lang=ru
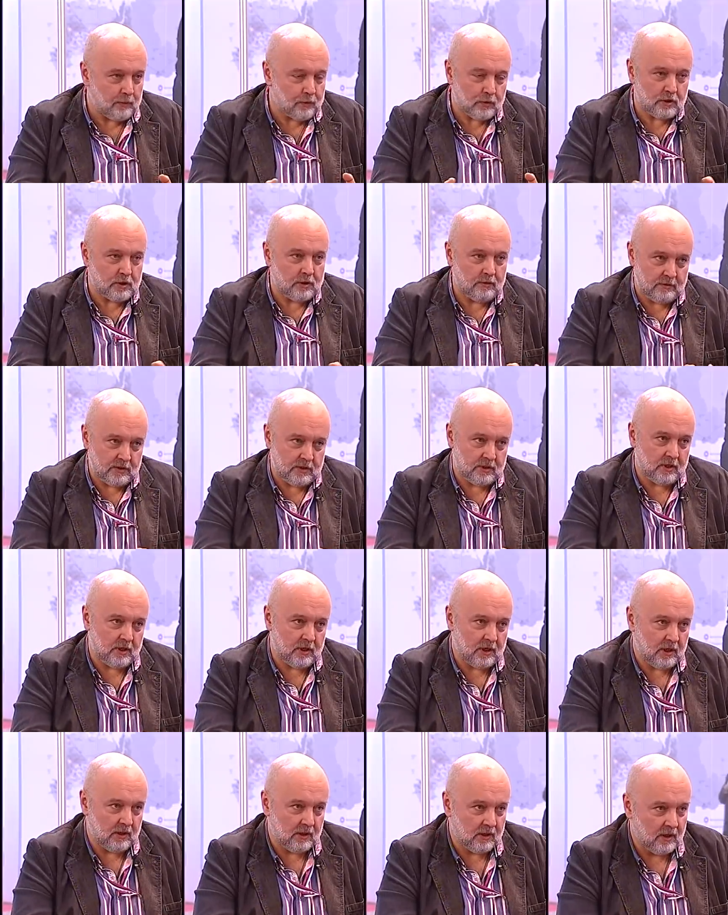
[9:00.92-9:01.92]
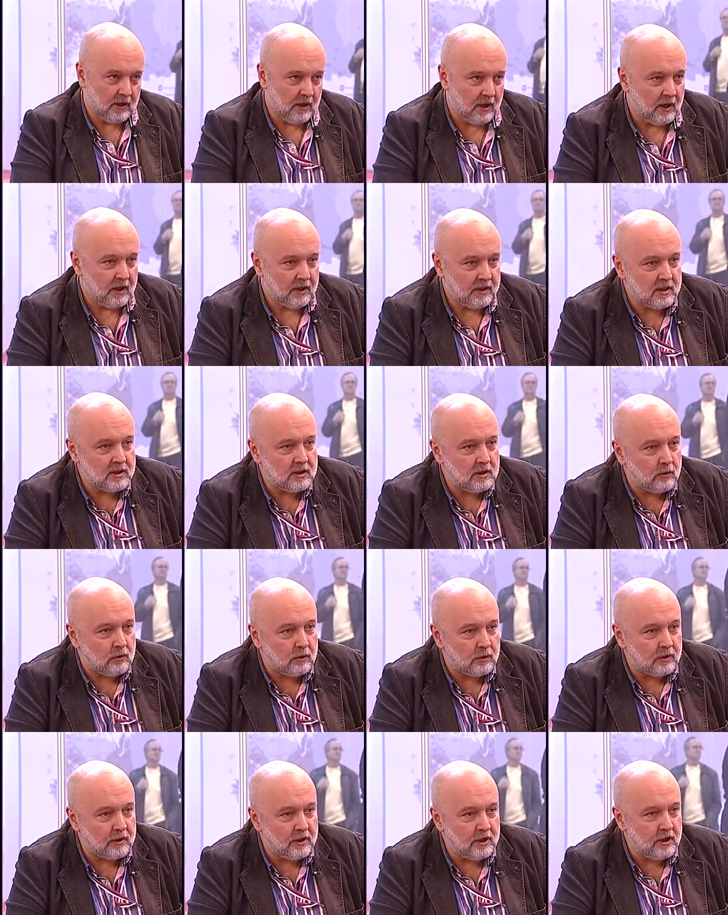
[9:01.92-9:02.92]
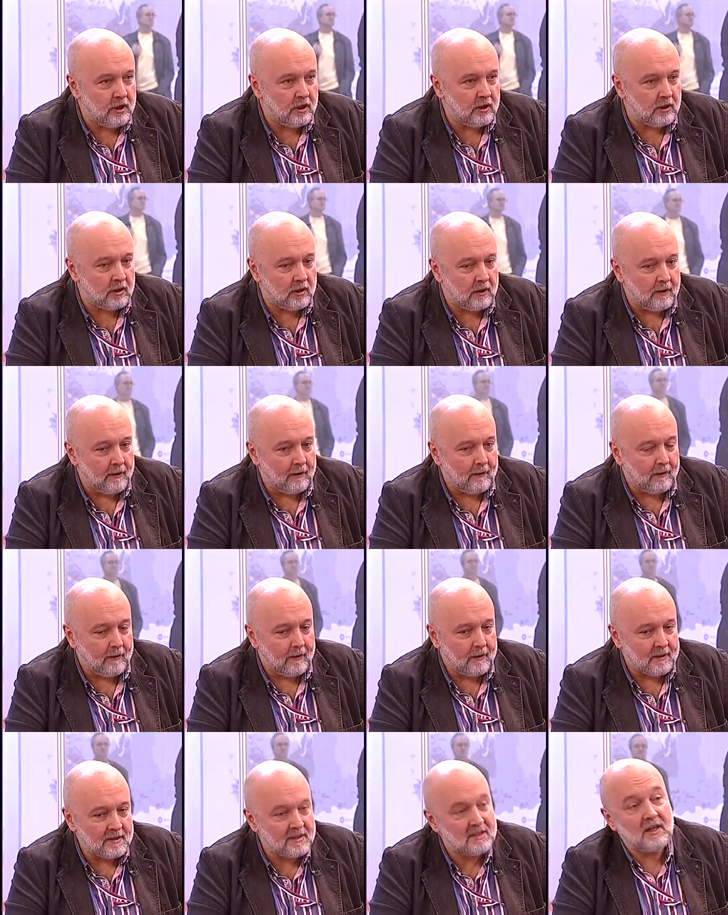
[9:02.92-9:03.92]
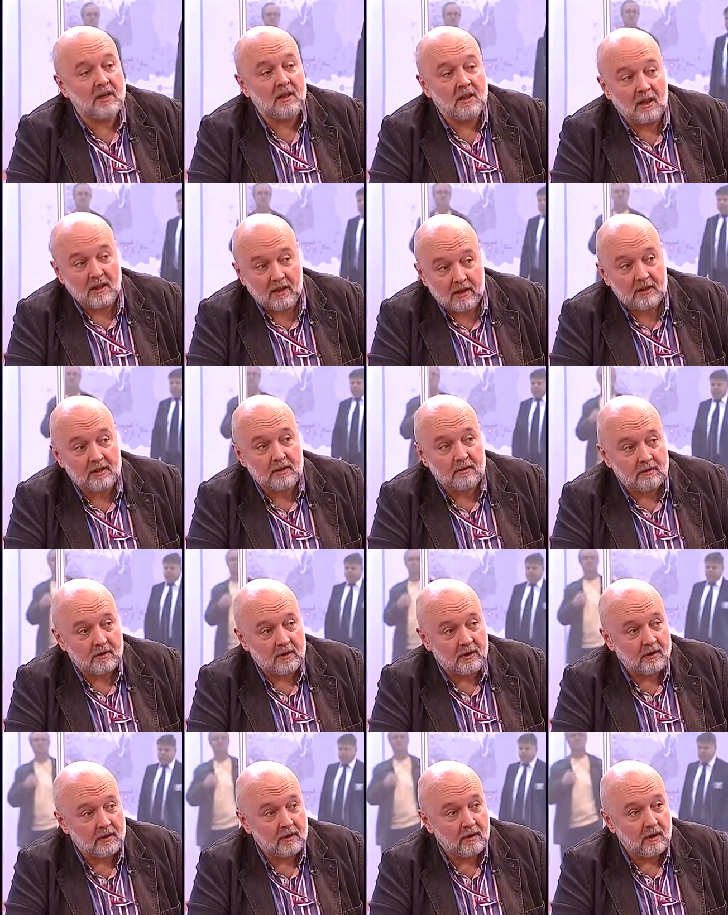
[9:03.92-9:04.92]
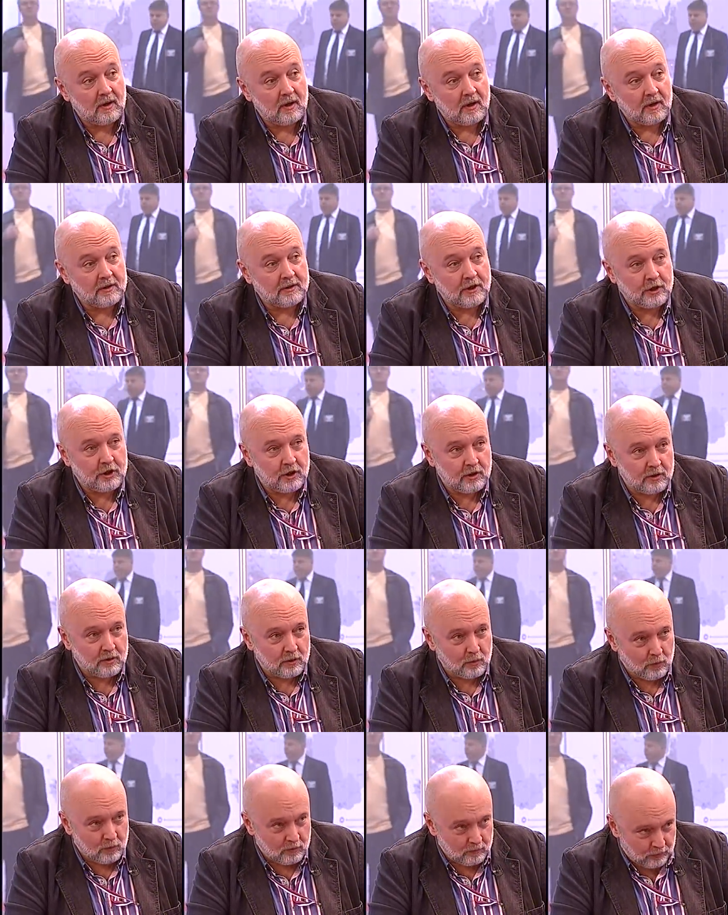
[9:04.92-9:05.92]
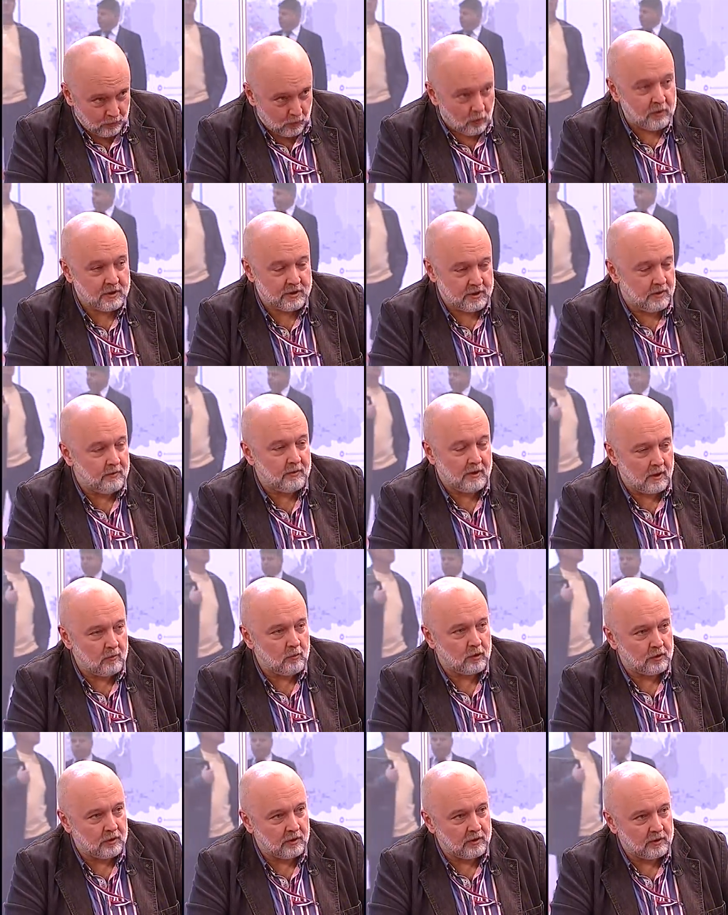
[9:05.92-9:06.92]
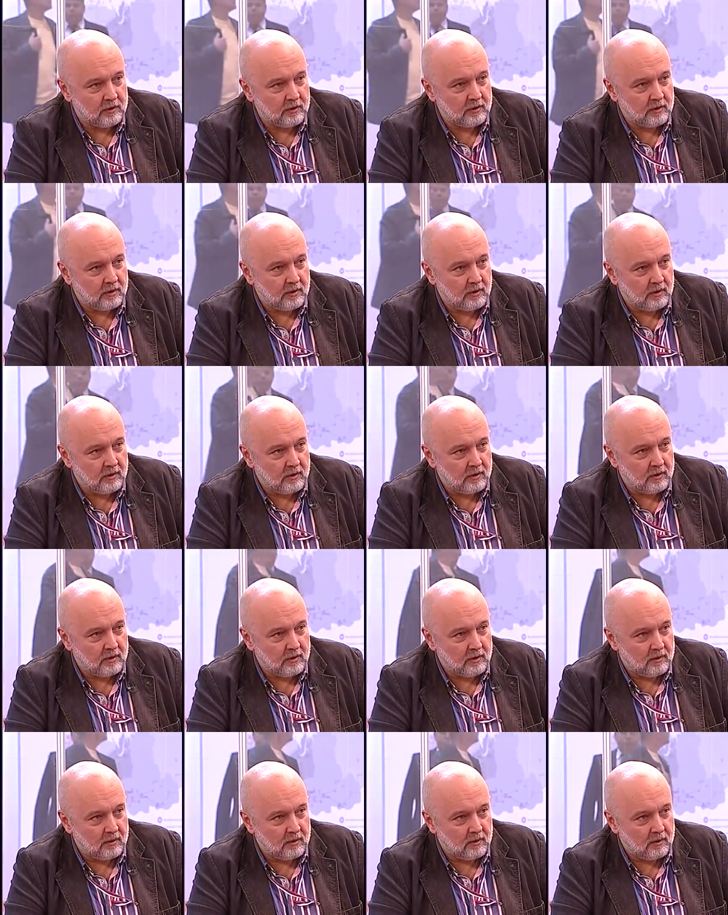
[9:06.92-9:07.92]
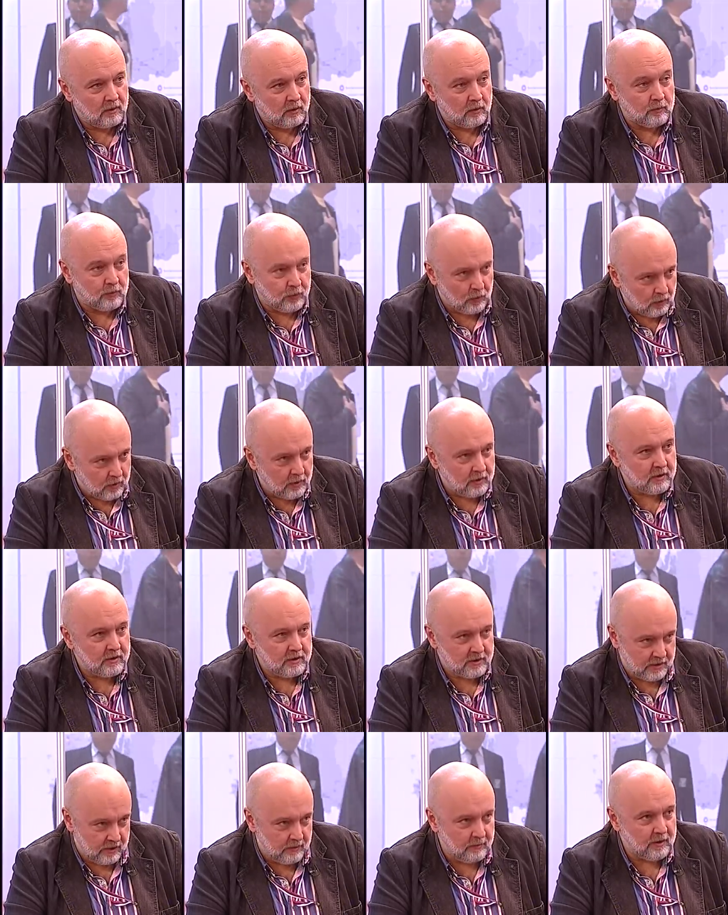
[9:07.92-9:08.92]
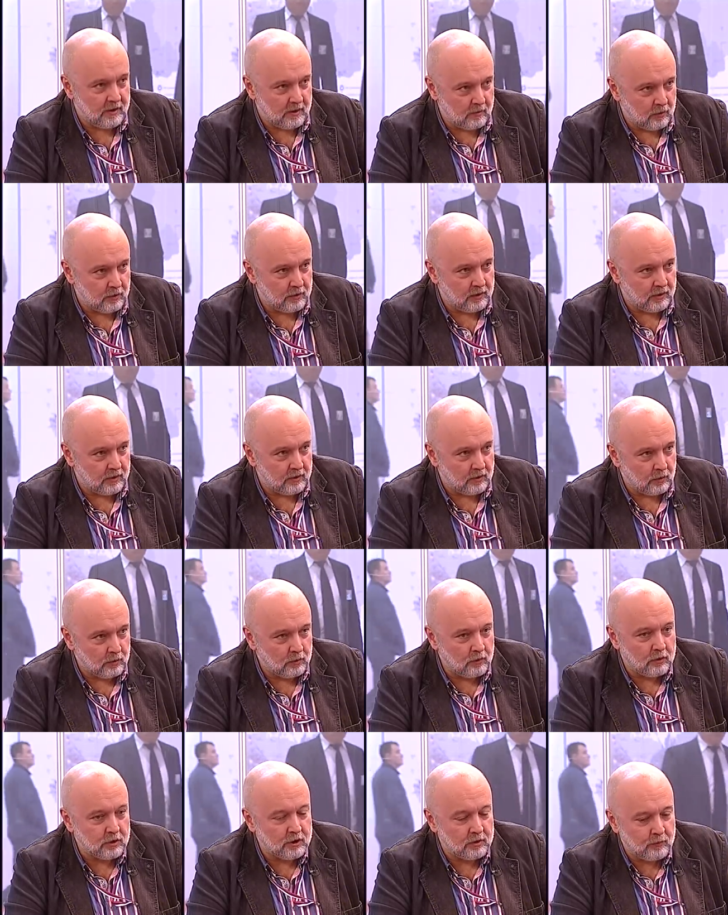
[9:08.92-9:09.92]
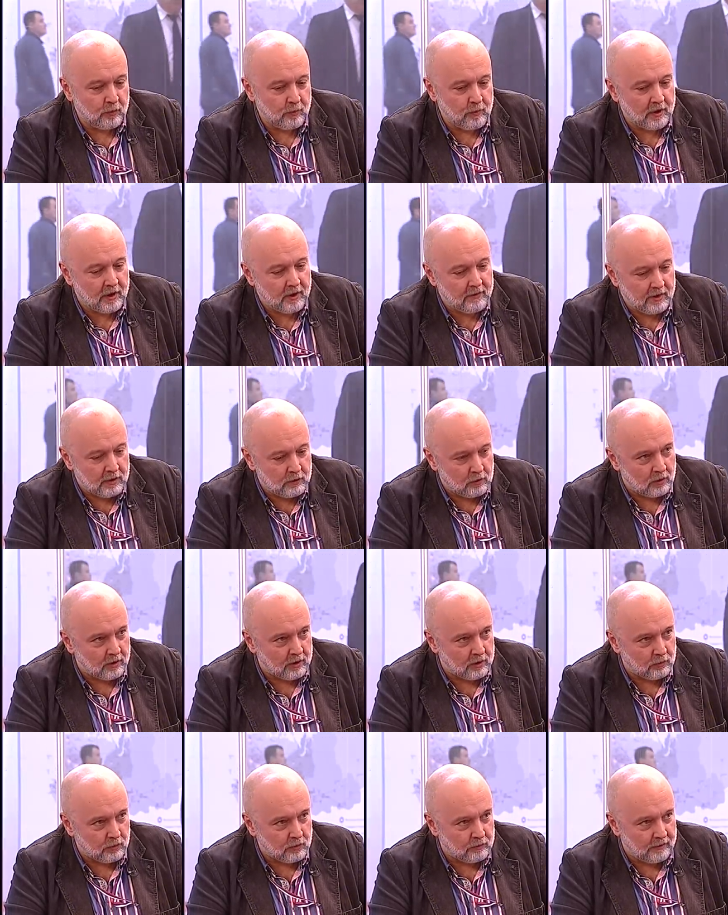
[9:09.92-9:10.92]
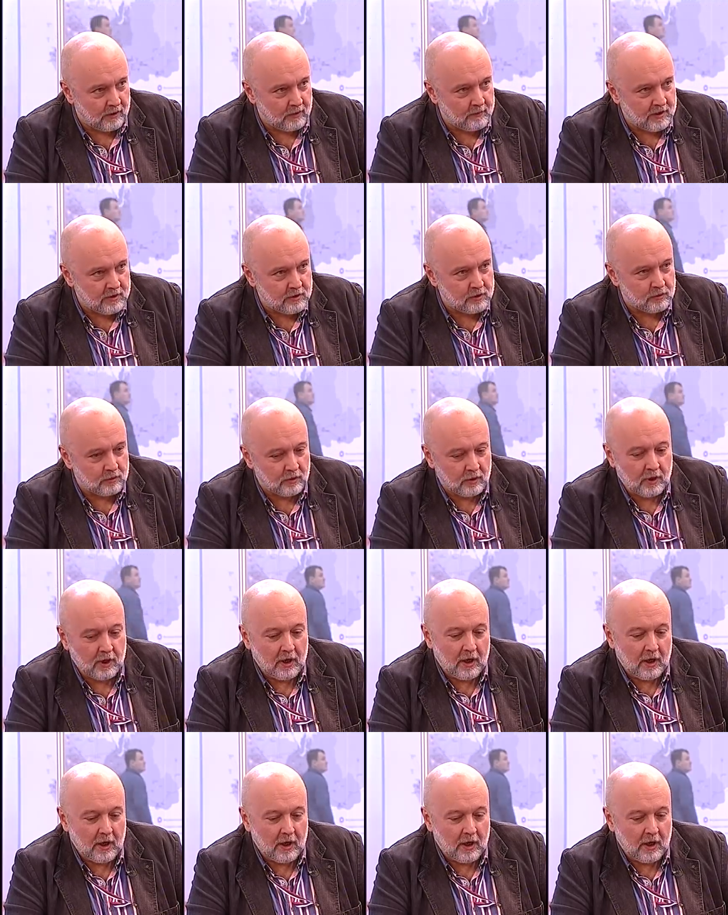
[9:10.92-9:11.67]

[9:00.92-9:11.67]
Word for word: просто не возникало. Если он не э, сделал этого, значит, он плохо с ними работает. Он плохо с ними работает. Он должен публиковать только ту информацию,